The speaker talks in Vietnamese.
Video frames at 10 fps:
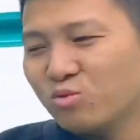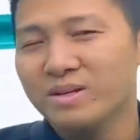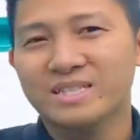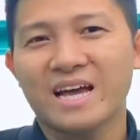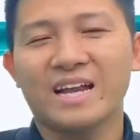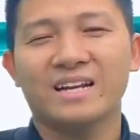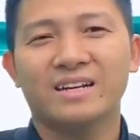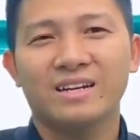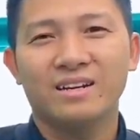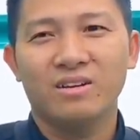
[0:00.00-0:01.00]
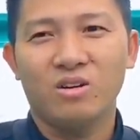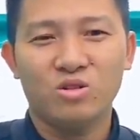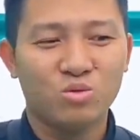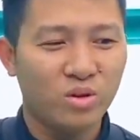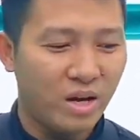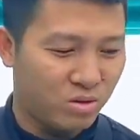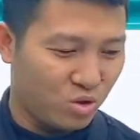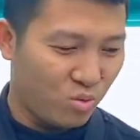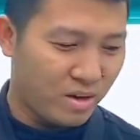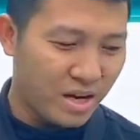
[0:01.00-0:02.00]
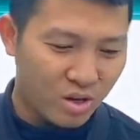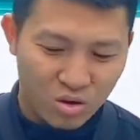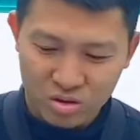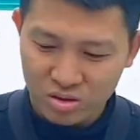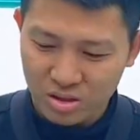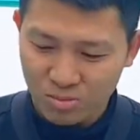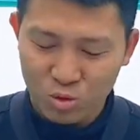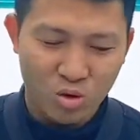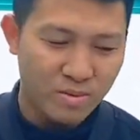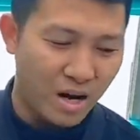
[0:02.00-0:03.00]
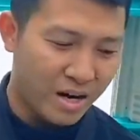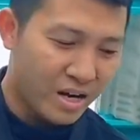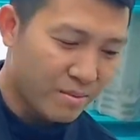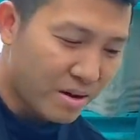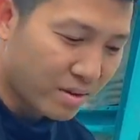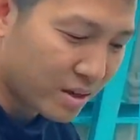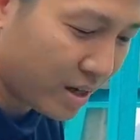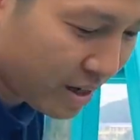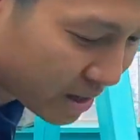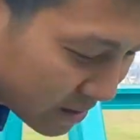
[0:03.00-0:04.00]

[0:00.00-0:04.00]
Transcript: xuống mặt sàn đó chúng tôi đều sử dụng các cái con ờ, bu nông nở đây các bạn có thể thấy đây.